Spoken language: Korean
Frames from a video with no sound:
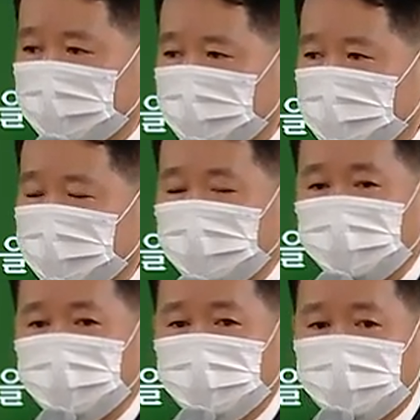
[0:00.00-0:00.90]

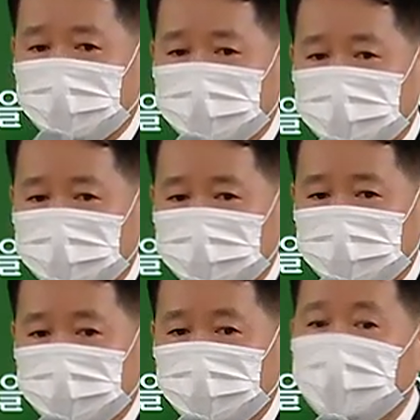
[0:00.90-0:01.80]
2차를 포기하는
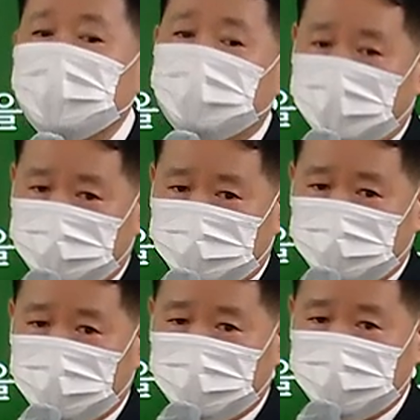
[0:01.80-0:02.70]
경우가 훨씬
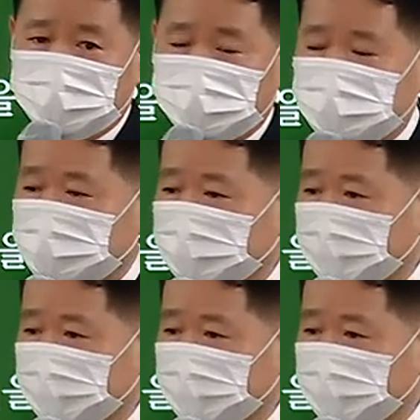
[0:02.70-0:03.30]
많습니다. 그래서